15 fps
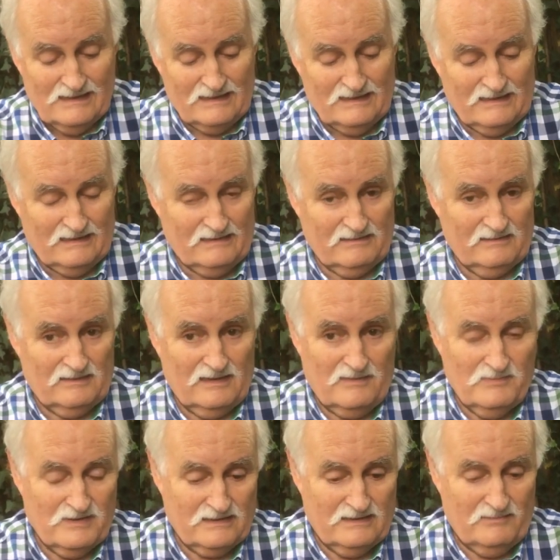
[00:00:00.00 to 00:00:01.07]
eh,
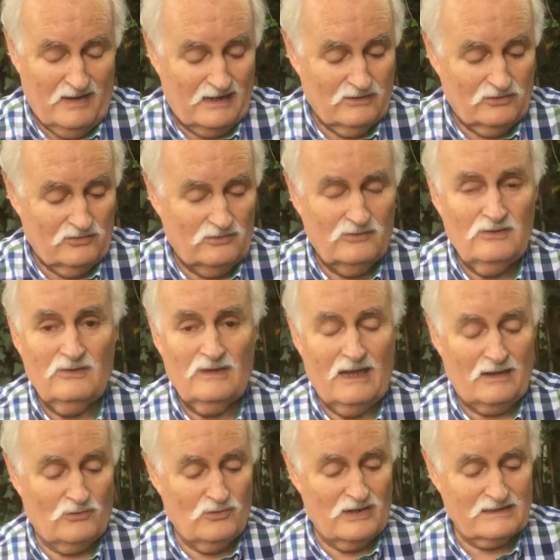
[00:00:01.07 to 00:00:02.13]
el mes de mayo,
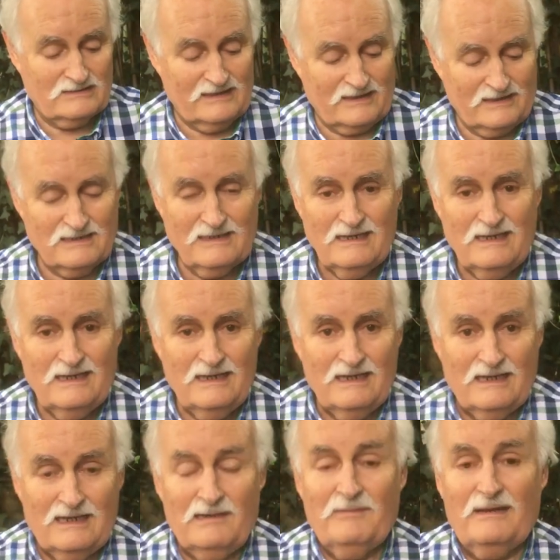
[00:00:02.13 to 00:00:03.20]
algunas tardes,
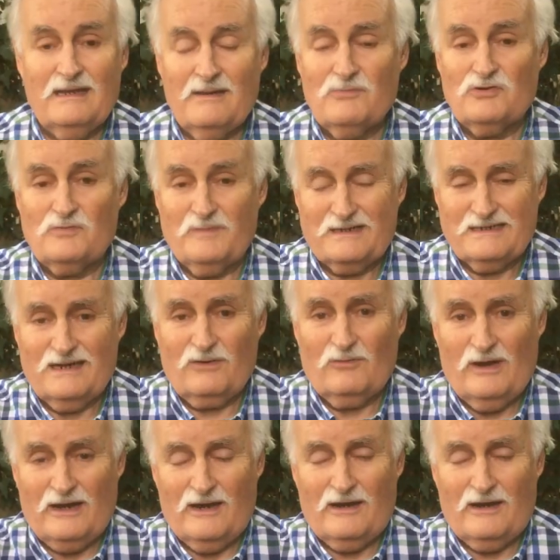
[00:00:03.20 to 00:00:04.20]
y veíamos pasar al